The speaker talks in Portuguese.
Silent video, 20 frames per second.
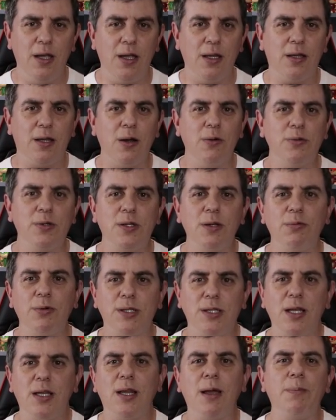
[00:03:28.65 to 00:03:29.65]
Então, se
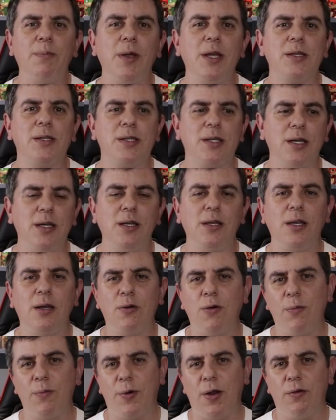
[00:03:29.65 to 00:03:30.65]
você está pensando em
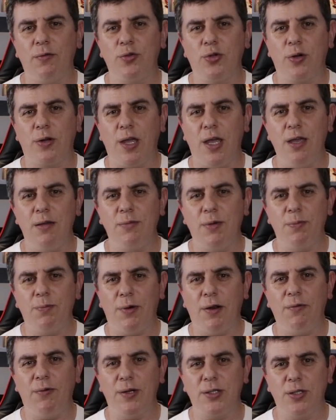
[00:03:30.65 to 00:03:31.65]
comprar um videogame
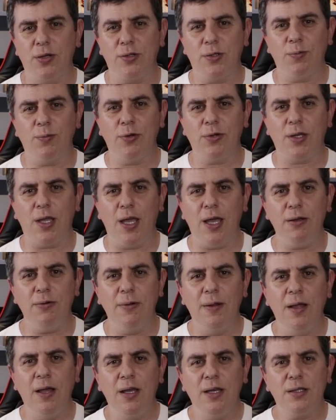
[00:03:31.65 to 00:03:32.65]
para fazer o
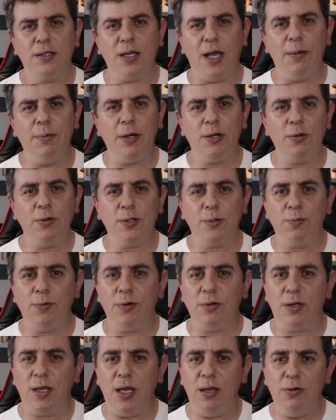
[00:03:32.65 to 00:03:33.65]
desbloqueio, saiba que o
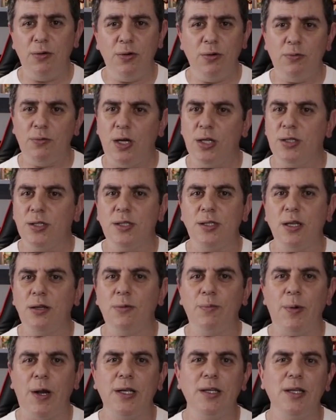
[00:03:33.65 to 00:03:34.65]
desbloqueio eu acho que você
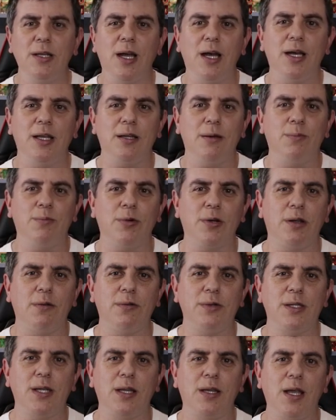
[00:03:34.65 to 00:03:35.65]
não perde nada, porque
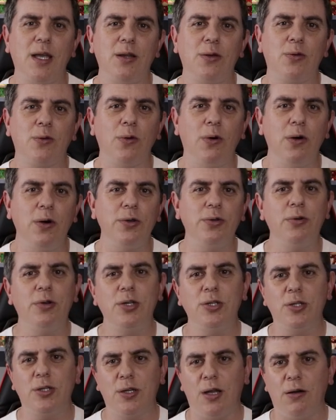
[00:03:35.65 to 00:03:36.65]
você tem todo o
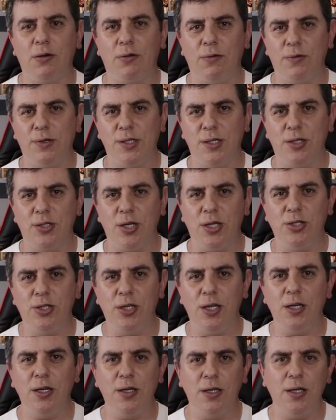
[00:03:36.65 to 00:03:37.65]
original que você já
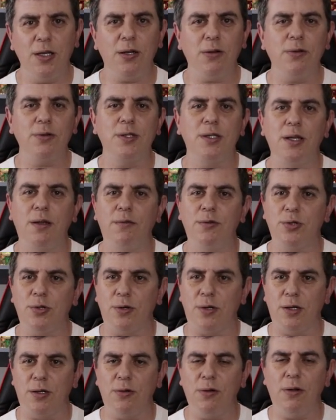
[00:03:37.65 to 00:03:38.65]
tinha, inclusive
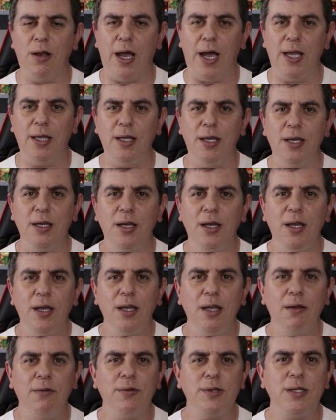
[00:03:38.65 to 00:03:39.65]
jogando online,
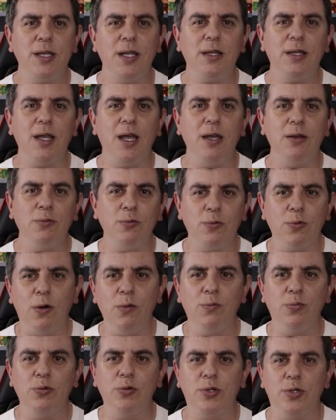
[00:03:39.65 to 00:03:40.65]
e você tem um
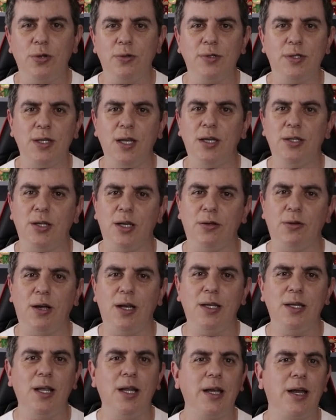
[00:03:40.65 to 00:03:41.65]
dual boot, ou seja, na
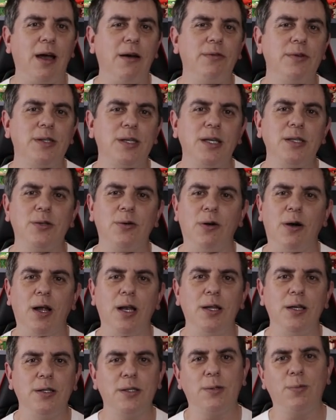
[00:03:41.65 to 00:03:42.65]
hora de ligar você
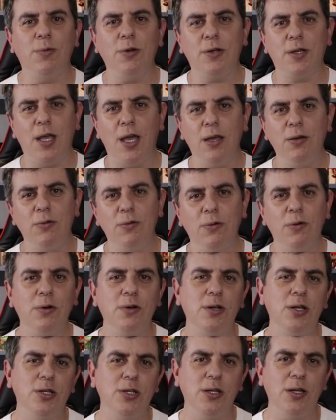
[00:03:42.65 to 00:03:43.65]
escolhe desbloqueio ou
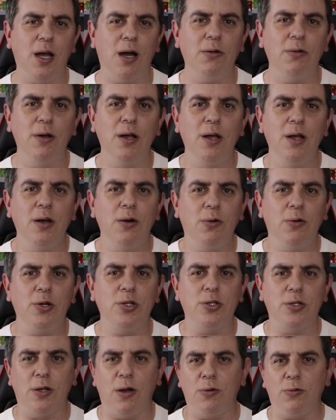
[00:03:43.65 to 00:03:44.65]
original
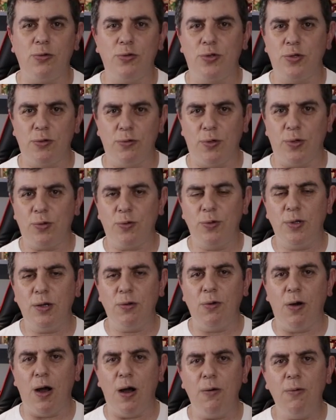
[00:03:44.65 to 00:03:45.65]
original continua tudo
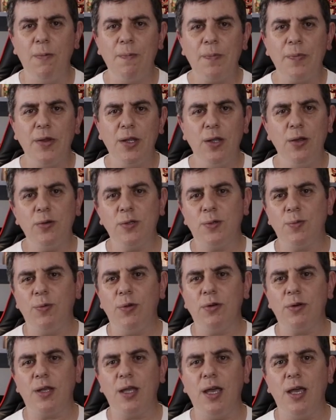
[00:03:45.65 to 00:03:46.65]
igual e o
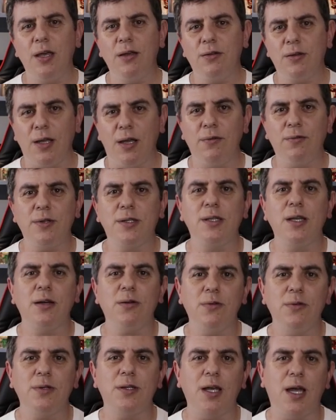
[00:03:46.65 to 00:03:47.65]
desbloqueio daí você
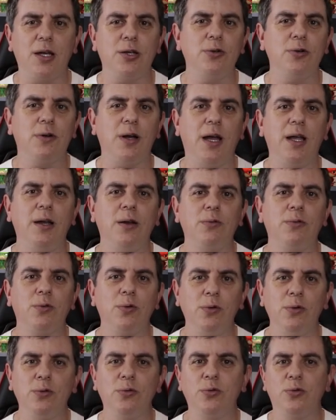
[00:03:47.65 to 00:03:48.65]
consegue jogar
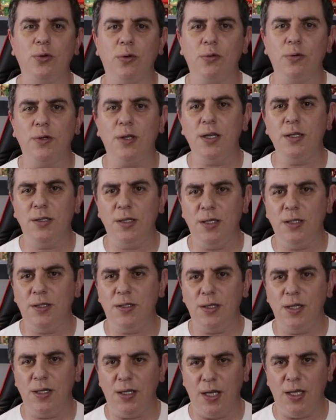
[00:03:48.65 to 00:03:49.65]
todo o jogo que
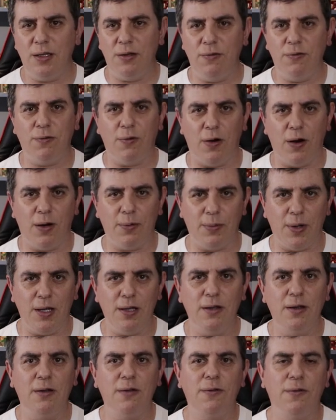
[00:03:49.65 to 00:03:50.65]
existe, né, de
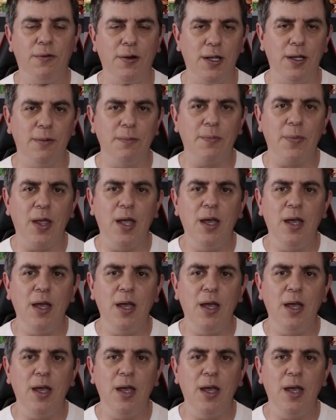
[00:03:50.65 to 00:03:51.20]
forma free.